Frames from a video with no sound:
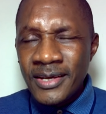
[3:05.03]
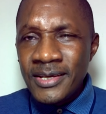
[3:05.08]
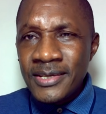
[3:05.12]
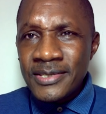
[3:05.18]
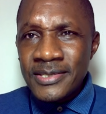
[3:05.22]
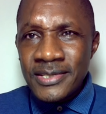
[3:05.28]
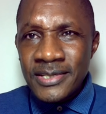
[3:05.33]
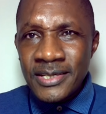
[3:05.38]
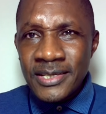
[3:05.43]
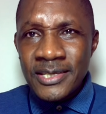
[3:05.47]

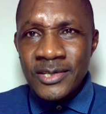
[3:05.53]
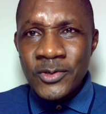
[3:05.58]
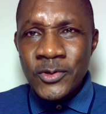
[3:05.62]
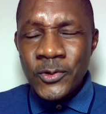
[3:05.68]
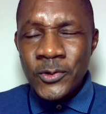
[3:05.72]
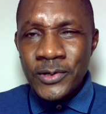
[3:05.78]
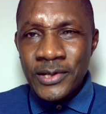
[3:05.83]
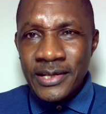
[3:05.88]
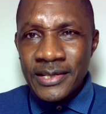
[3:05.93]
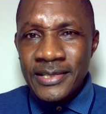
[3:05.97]
Sidiki
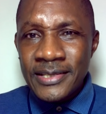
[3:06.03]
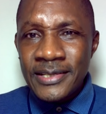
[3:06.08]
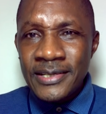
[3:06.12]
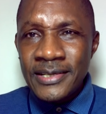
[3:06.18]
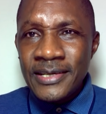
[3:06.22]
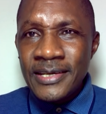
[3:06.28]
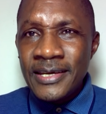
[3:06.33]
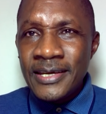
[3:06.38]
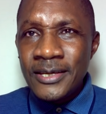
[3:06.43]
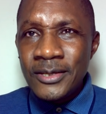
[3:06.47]

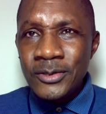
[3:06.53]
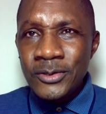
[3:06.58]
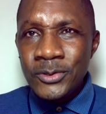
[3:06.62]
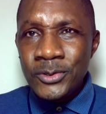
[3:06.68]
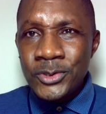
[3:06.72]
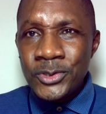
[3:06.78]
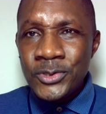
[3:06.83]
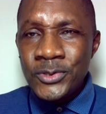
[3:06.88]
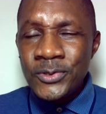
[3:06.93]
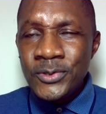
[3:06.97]
Konaté est
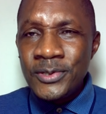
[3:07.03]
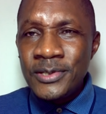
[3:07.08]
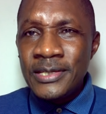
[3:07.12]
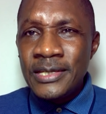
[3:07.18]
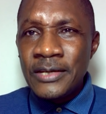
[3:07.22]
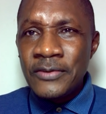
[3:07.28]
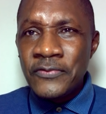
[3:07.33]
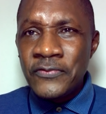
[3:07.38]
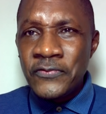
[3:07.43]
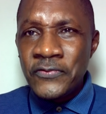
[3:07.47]
issu
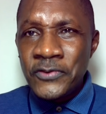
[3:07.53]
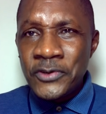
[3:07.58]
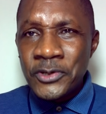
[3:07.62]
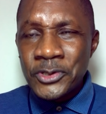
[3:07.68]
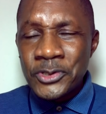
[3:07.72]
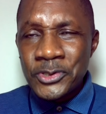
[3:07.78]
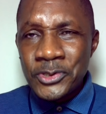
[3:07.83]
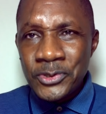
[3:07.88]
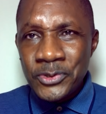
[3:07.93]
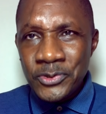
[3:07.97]
des
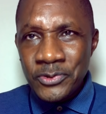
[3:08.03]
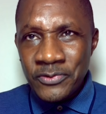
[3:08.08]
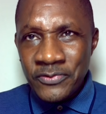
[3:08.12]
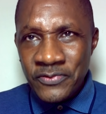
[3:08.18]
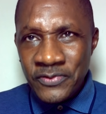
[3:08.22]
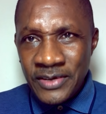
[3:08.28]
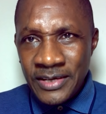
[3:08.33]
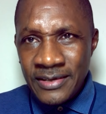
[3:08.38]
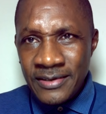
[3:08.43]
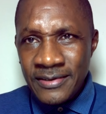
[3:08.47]
forces
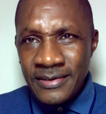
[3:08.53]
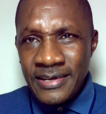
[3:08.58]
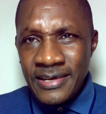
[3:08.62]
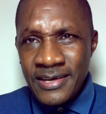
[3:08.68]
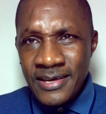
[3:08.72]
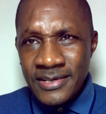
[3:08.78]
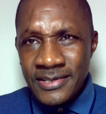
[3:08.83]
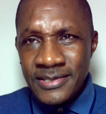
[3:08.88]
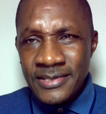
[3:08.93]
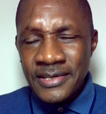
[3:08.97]
nouvelles,
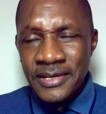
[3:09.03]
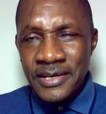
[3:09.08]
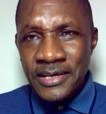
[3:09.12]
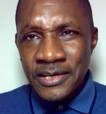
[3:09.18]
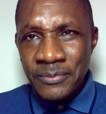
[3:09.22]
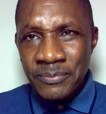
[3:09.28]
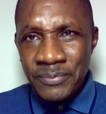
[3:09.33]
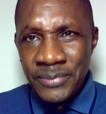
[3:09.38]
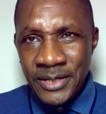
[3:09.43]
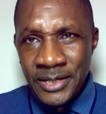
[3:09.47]

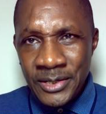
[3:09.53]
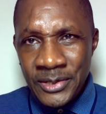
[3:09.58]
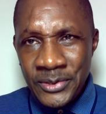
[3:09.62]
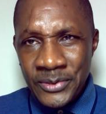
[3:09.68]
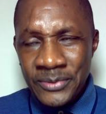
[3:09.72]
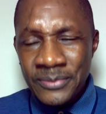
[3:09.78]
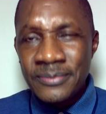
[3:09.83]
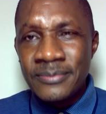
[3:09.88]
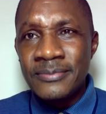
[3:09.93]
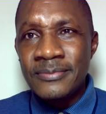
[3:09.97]

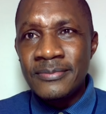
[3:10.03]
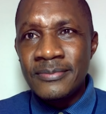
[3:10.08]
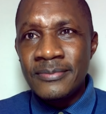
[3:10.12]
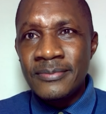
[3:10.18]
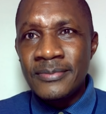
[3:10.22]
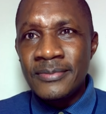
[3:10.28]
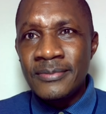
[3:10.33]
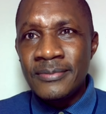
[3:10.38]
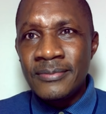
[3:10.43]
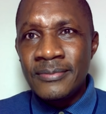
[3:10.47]
ex-rébellion.
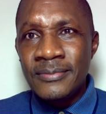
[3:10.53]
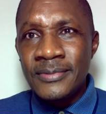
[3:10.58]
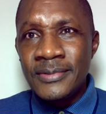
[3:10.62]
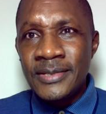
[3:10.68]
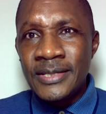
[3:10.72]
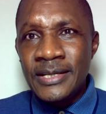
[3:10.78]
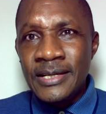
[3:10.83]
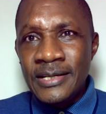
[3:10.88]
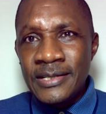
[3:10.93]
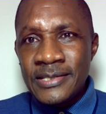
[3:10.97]

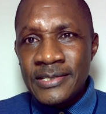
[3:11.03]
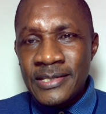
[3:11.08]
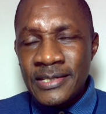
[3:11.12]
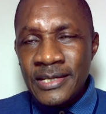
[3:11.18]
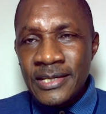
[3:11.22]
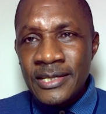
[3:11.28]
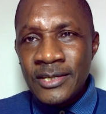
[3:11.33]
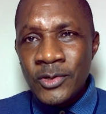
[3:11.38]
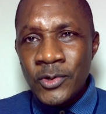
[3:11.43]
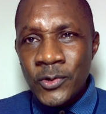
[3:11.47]

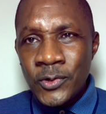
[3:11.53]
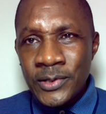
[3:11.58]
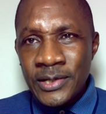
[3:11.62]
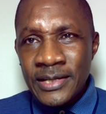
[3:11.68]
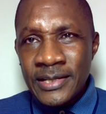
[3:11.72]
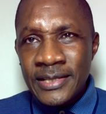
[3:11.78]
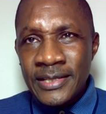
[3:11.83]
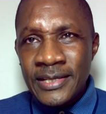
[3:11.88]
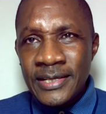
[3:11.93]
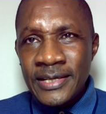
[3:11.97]
Sidiki
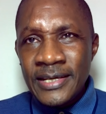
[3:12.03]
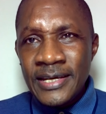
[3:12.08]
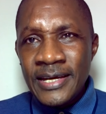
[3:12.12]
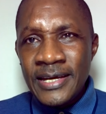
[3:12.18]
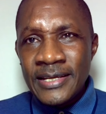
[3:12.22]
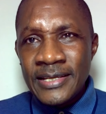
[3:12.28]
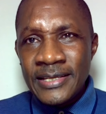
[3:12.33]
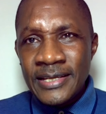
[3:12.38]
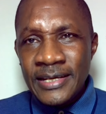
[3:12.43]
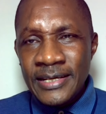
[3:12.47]
Konaté
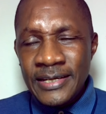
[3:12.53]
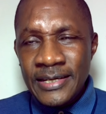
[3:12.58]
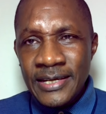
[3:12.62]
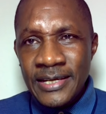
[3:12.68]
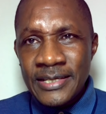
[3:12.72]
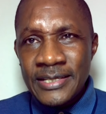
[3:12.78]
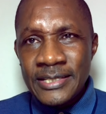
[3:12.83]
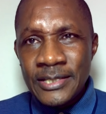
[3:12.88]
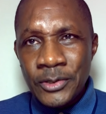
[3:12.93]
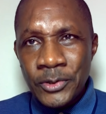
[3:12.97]
est un
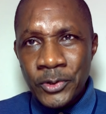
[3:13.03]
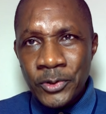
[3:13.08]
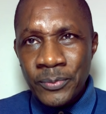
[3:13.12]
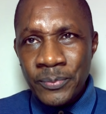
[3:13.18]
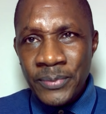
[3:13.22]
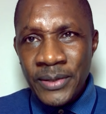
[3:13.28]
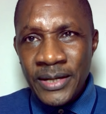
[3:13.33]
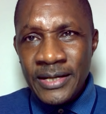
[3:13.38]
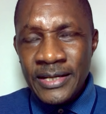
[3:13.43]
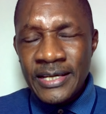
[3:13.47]

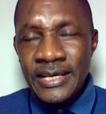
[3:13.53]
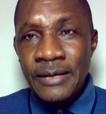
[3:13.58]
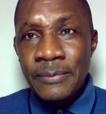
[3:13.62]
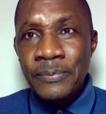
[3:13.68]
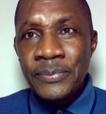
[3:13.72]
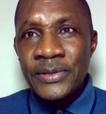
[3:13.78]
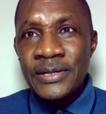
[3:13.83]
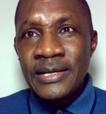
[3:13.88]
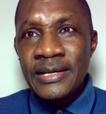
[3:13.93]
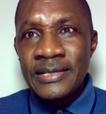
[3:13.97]
ex-rebelle qui a
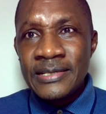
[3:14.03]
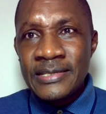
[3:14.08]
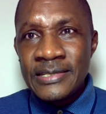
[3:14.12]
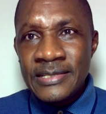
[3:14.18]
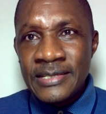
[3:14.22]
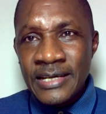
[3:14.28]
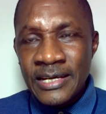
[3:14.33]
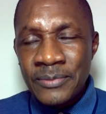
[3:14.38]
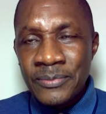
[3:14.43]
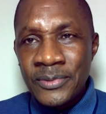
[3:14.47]
pris
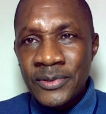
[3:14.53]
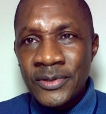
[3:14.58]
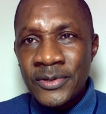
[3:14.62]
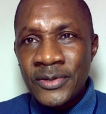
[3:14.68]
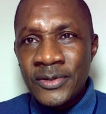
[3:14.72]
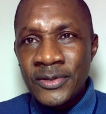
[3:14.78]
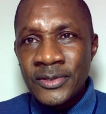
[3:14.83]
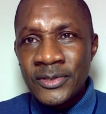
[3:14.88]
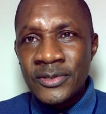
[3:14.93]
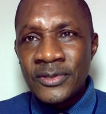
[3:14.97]
les armes
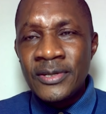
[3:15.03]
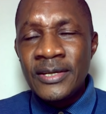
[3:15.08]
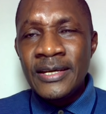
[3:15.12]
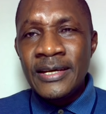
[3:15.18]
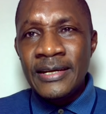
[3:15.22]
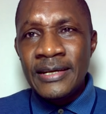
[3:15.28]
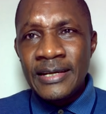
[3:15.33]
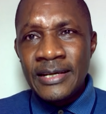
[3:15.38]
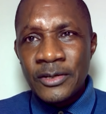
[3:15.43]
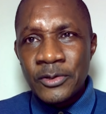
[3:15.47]
contre
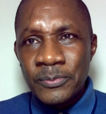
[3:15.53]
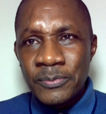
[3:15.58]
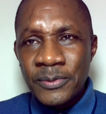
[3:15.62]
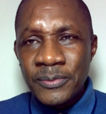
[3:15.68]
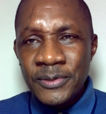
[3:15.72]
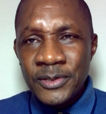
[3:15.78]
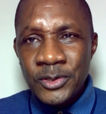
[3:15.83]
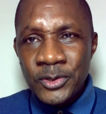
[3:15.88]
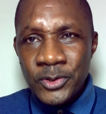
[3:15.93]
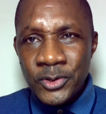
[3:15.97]
la
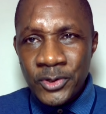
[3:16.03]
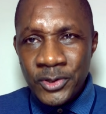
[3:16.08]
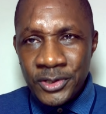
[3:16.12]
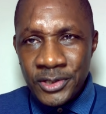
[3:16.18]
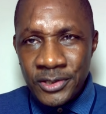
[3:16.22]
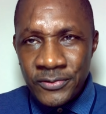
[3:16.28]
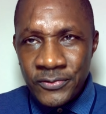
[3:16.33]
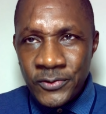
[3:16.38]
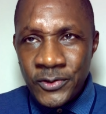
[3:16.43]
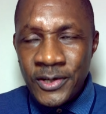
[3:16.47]
République de Côte
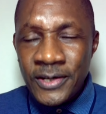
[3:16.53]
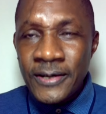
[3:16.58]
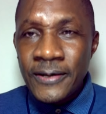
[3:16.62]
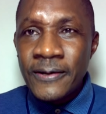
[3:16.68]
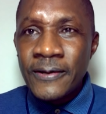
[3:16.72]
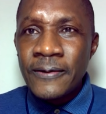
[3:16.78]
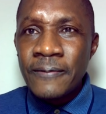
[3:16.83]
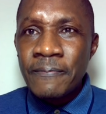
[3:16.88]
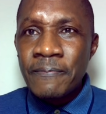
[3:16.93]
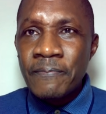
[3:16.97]

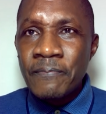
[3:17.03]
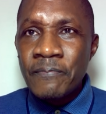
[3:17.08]
d'Ivoire.